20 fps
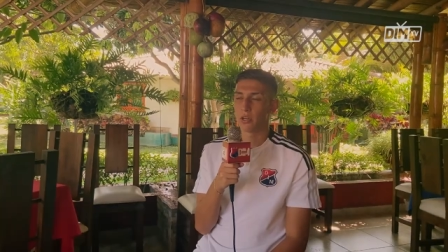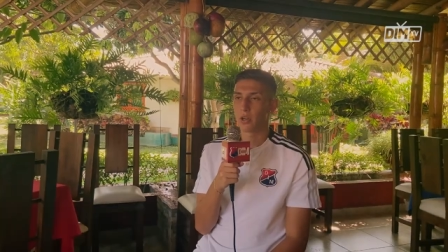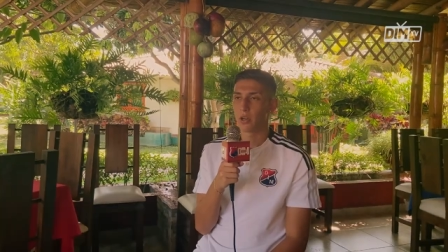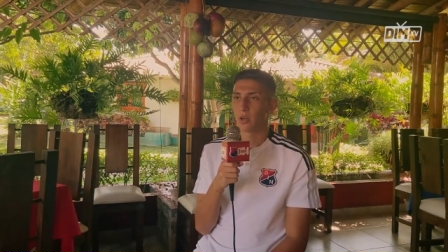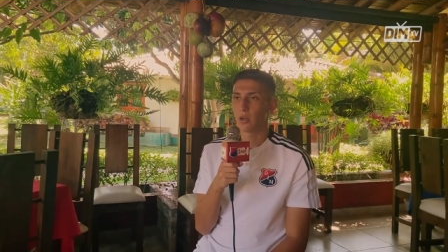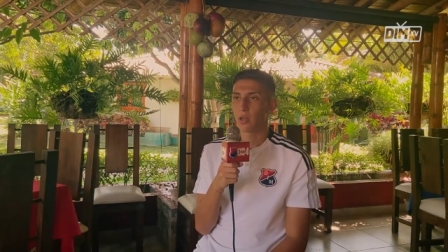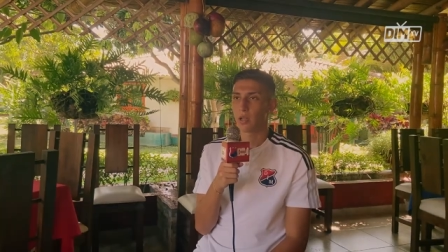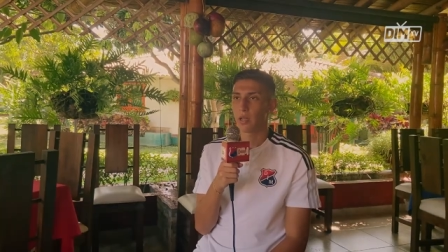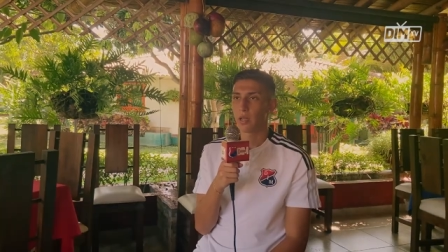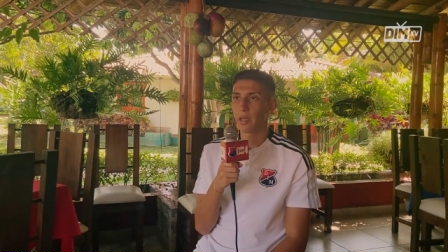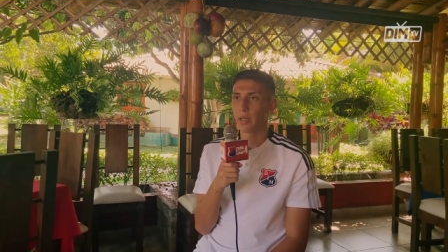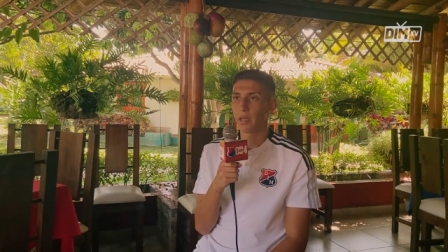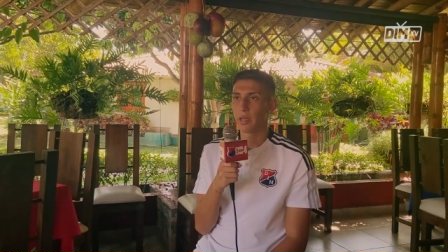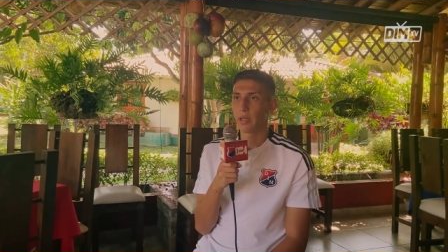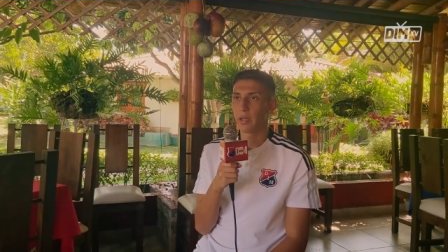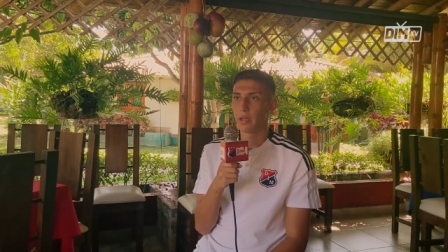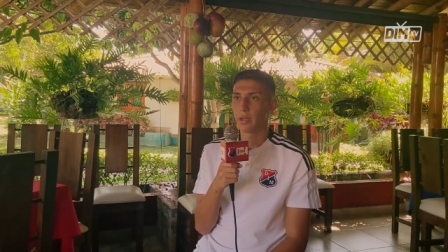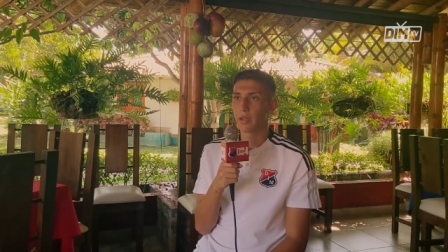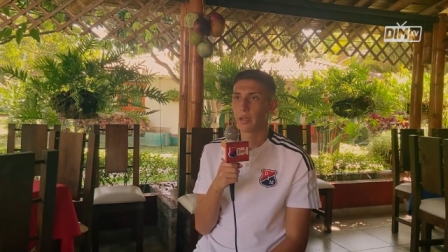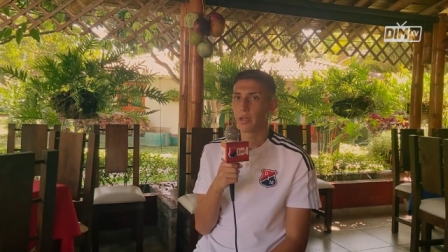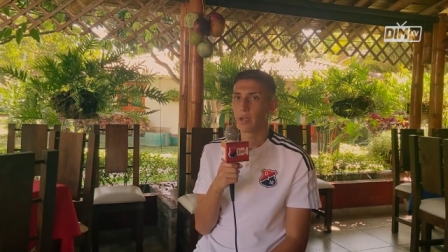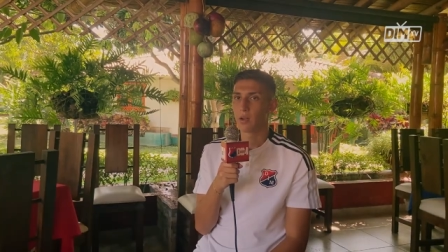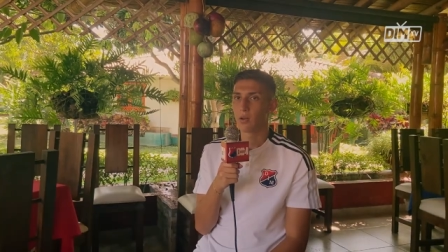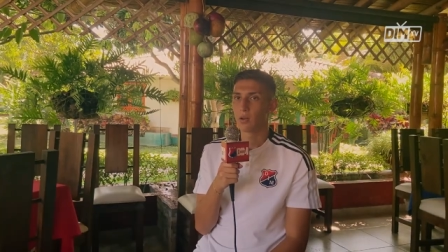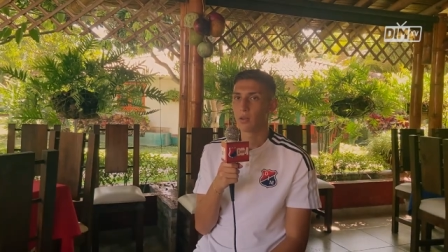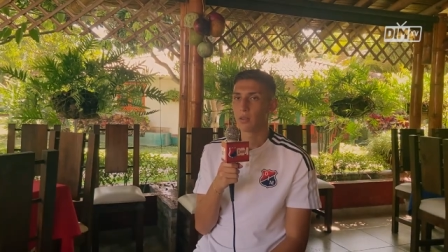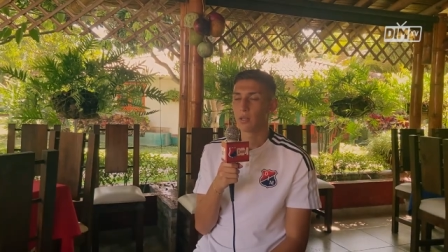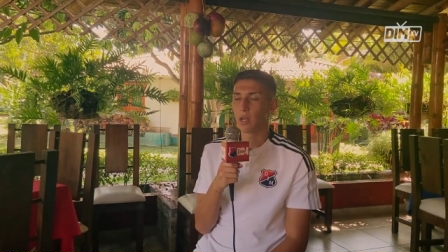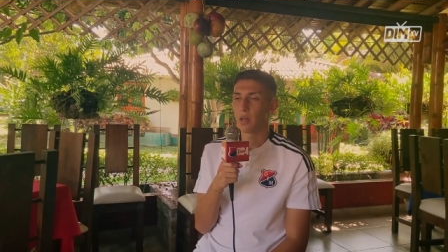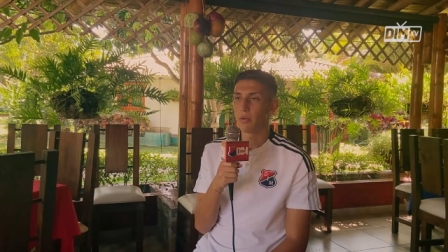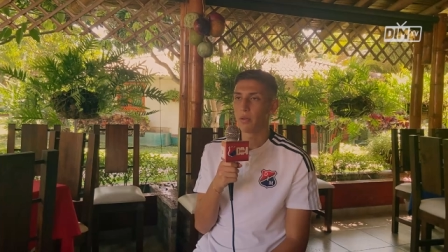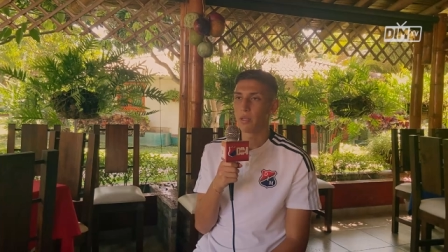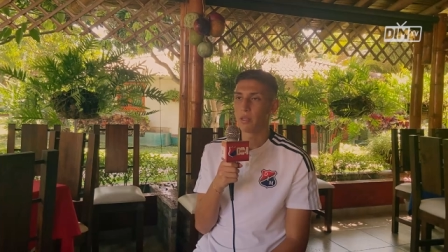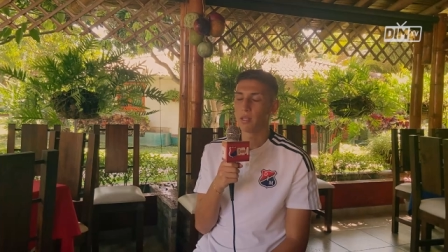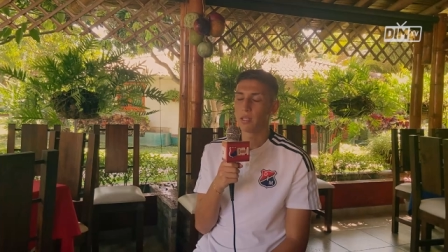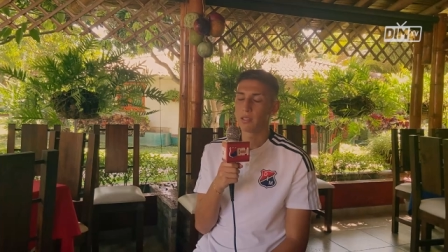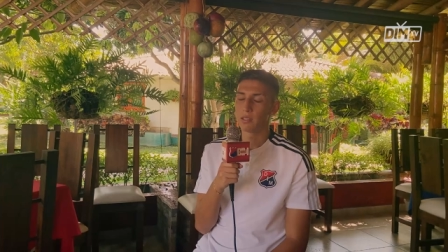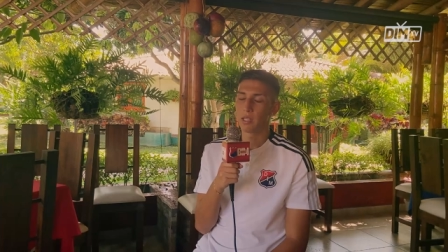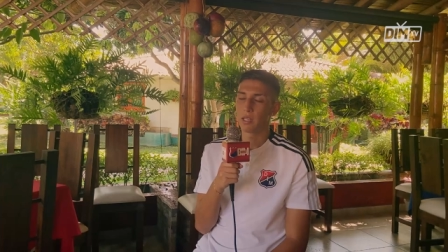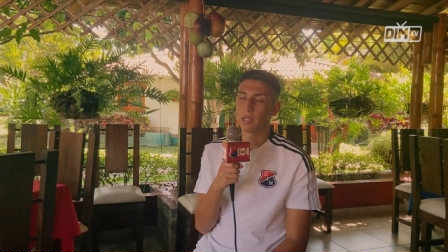creo que, con David
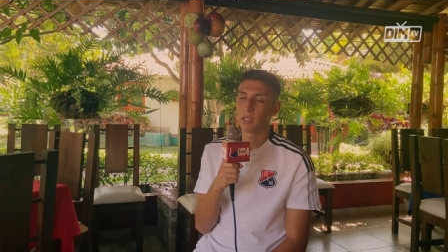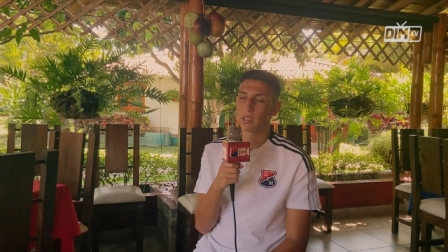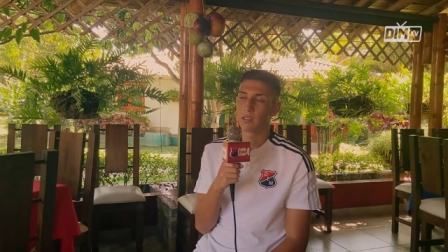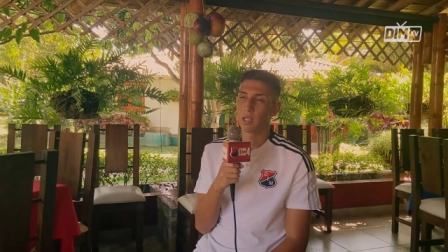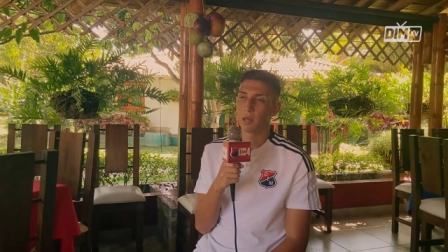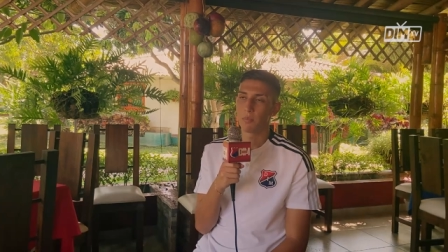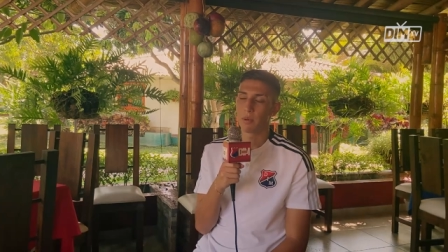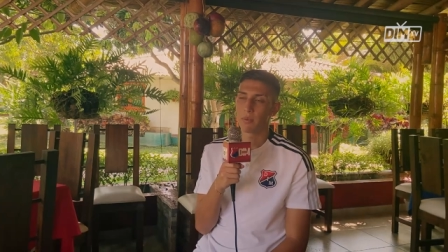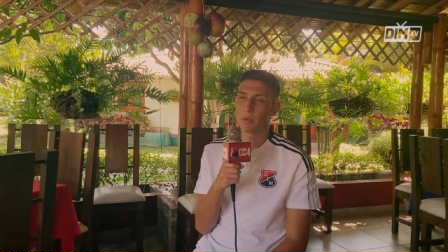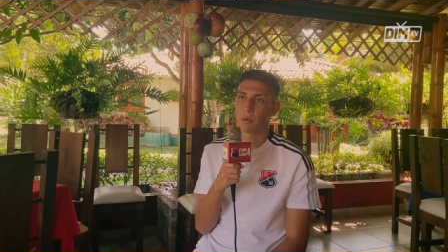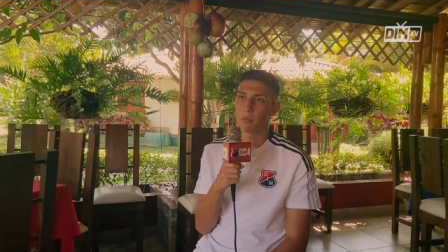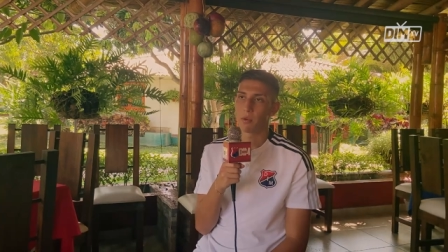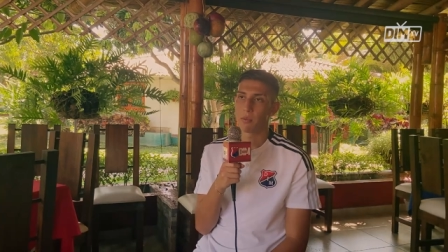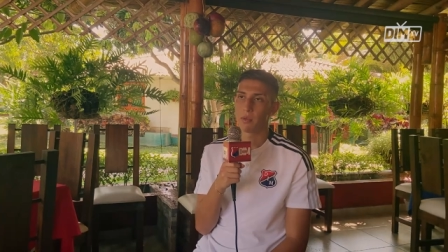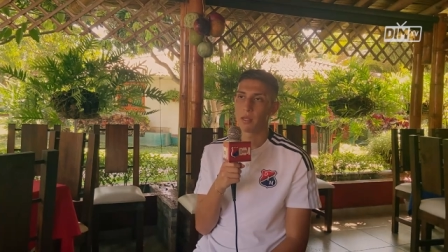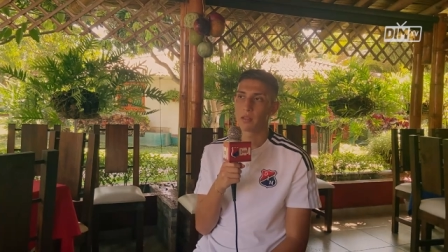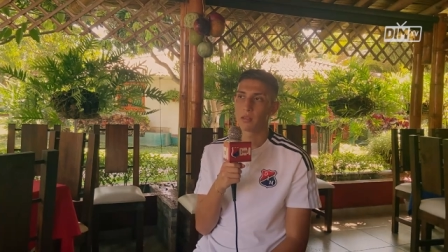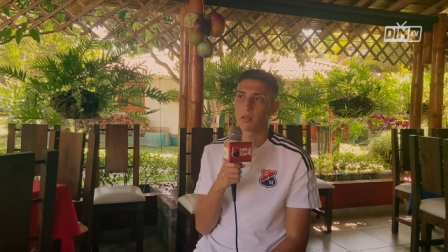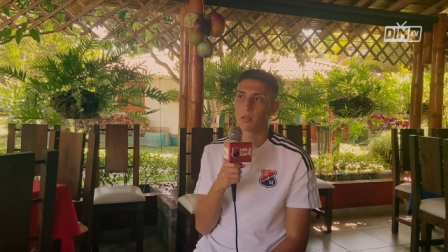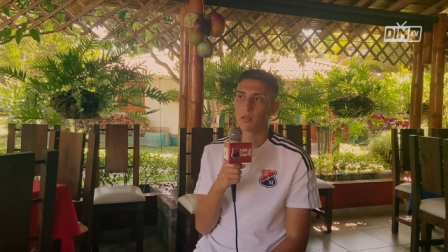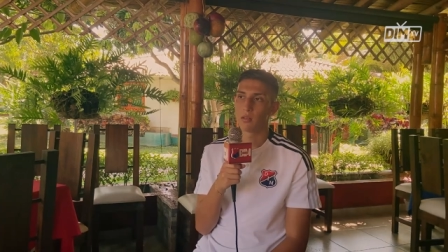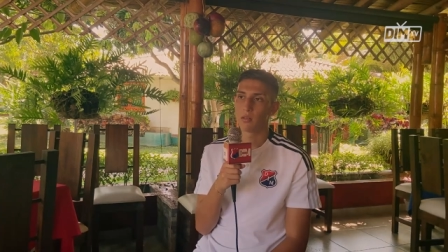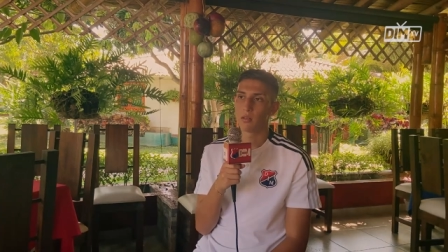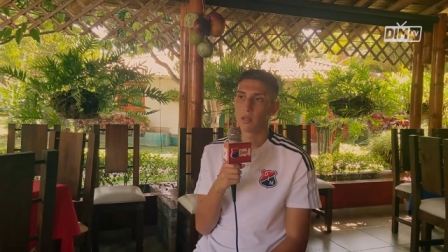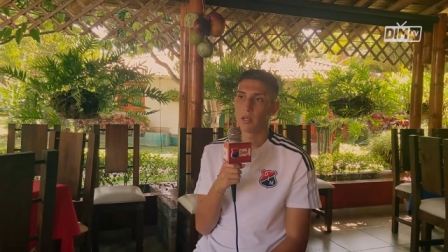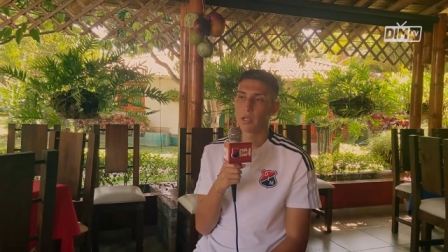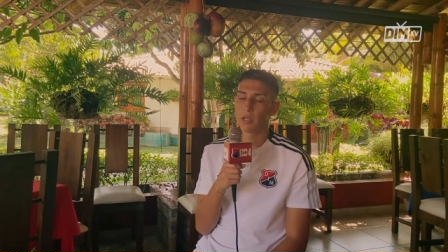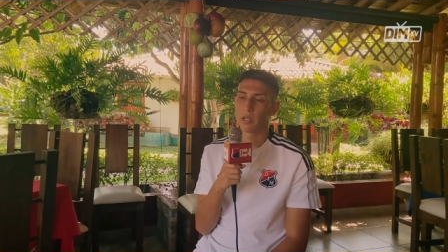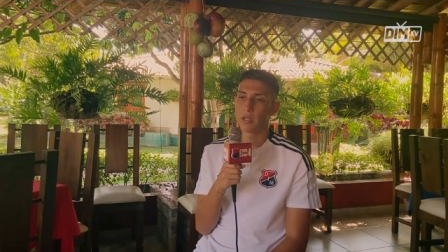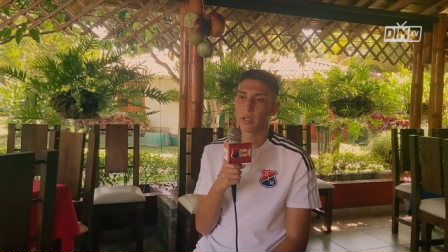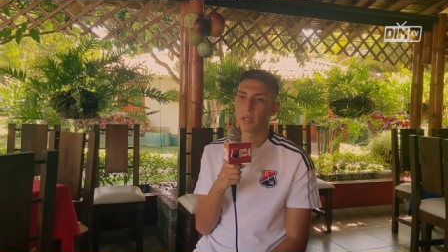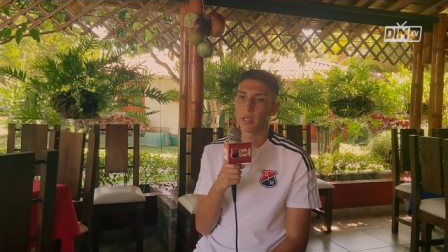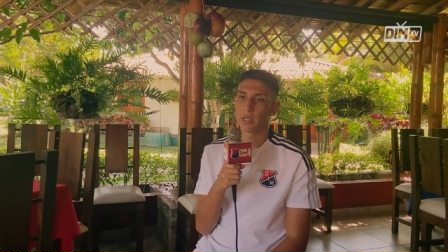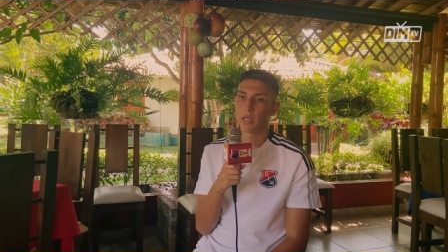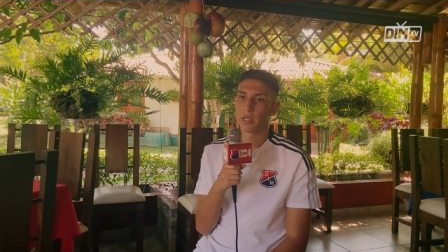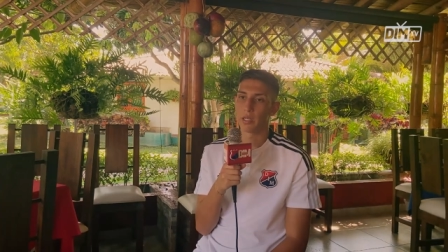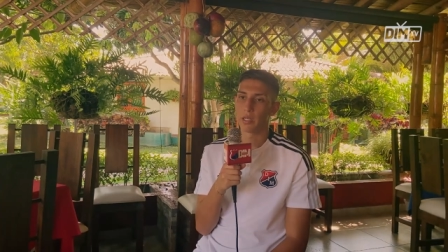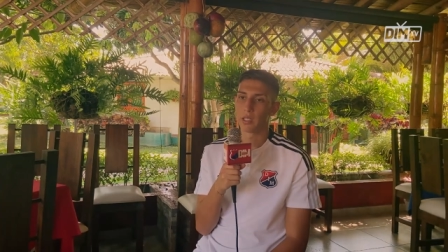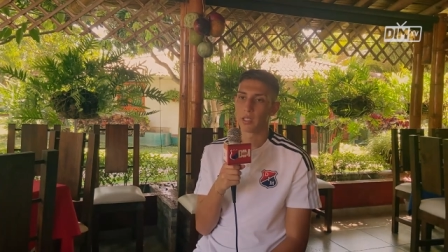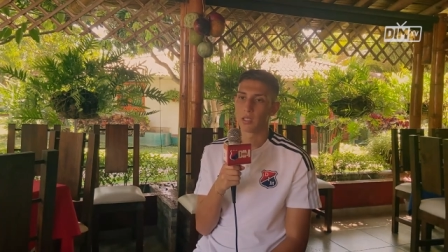desde, el primer momento
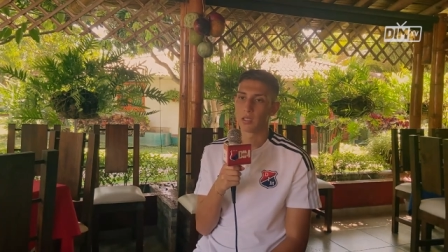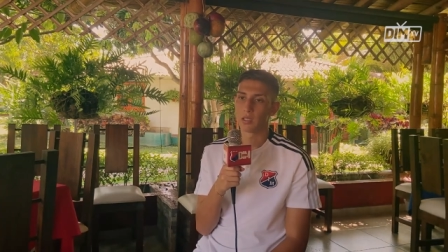eh,